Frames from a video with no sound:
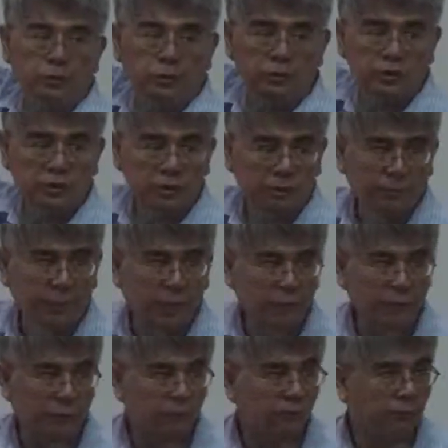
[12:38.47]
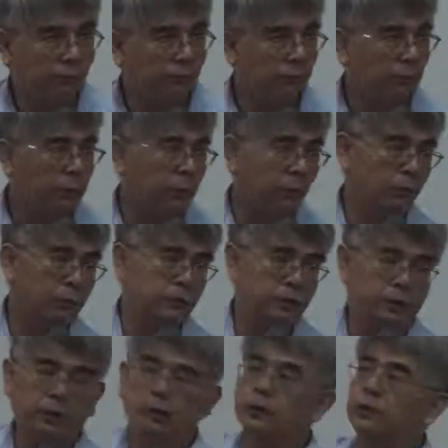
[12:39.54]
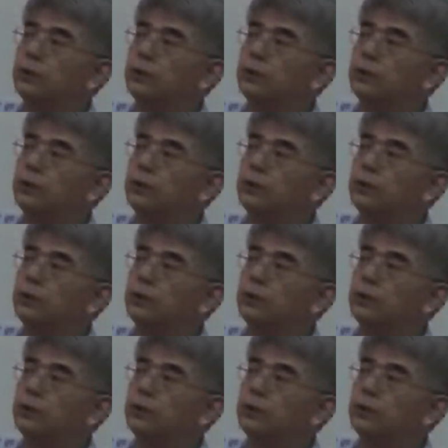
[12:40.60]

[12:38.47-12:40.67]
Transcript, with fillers: 由正摆向负，负摆回正，